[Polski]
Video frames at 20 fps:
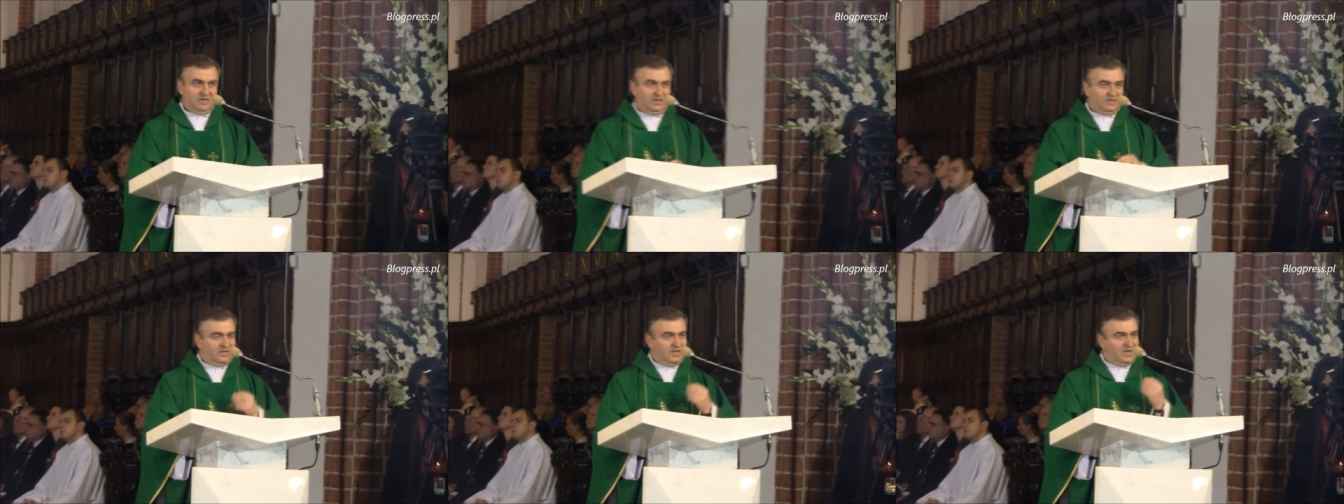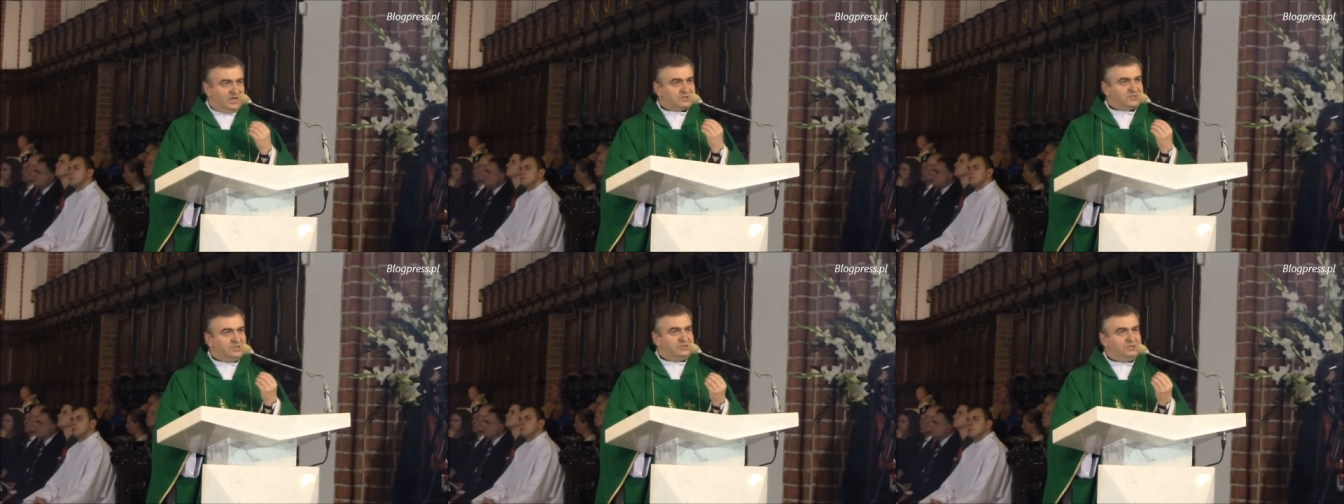
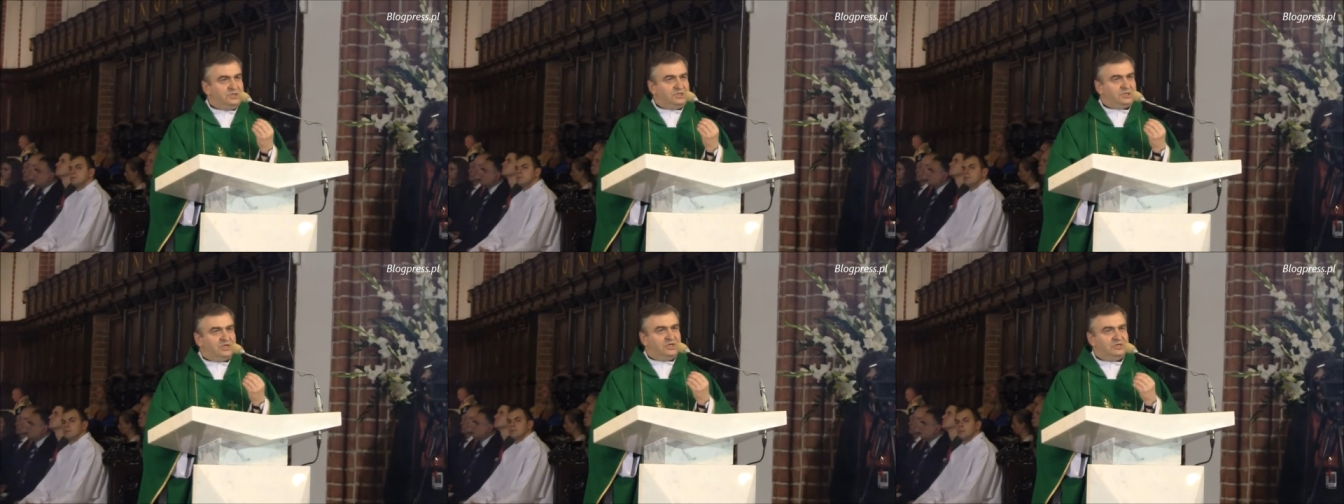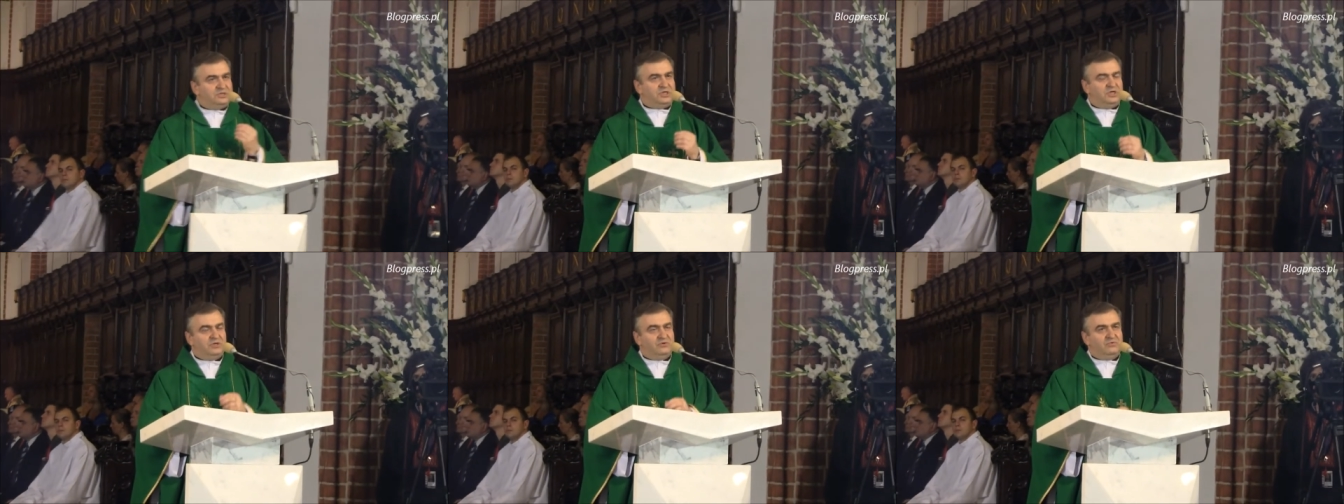Jakże dzisiaj
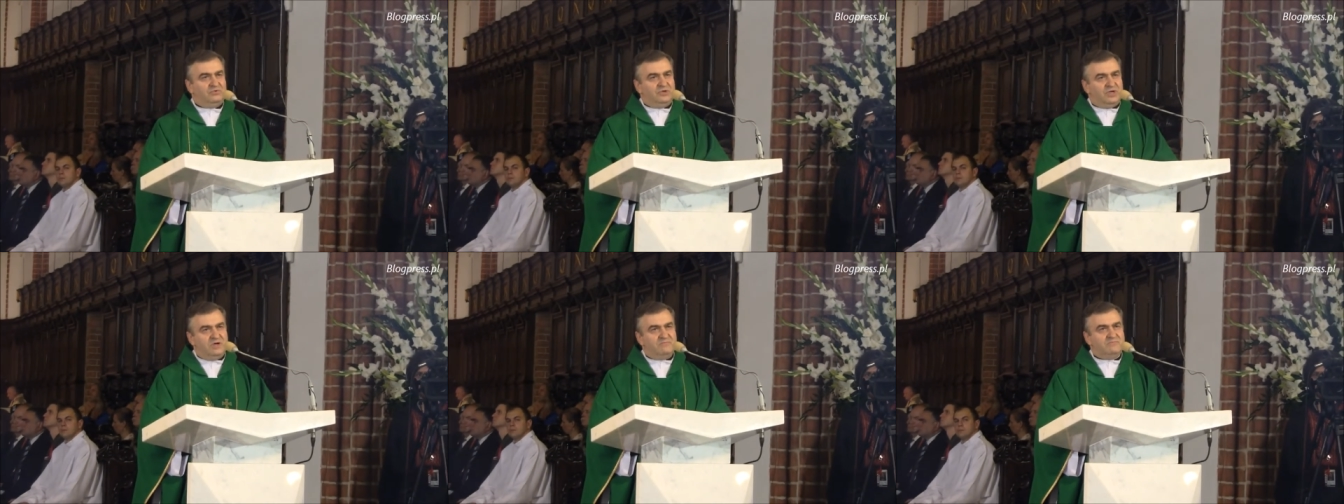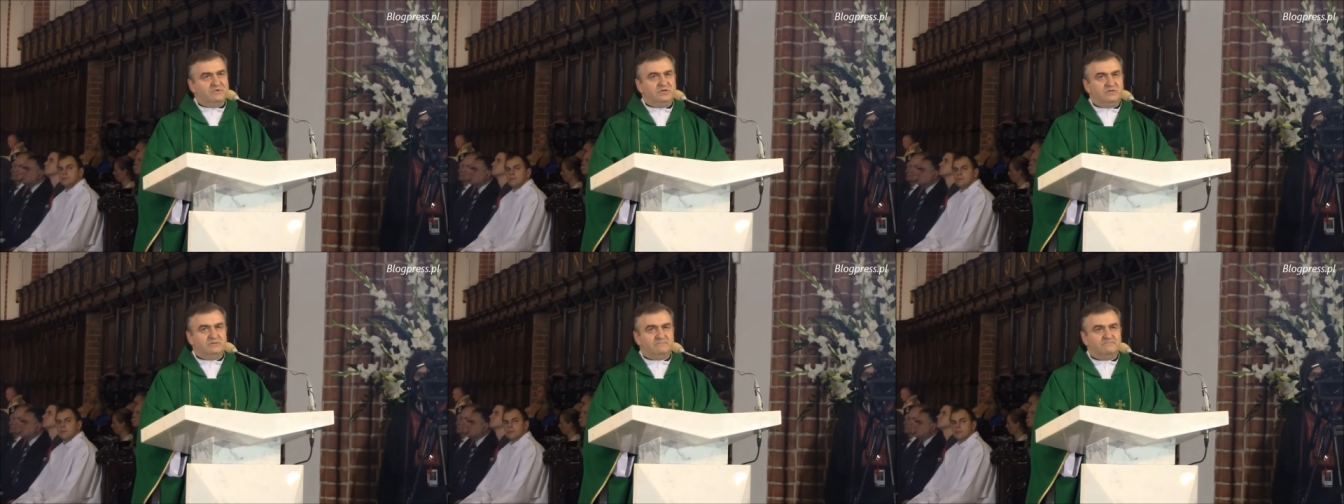
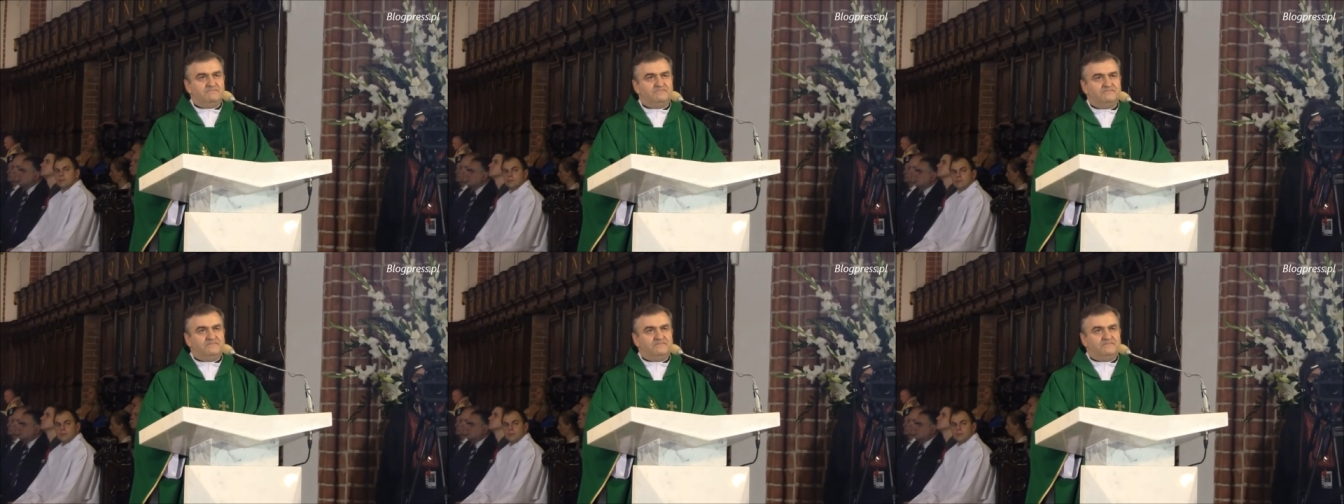dziękujemy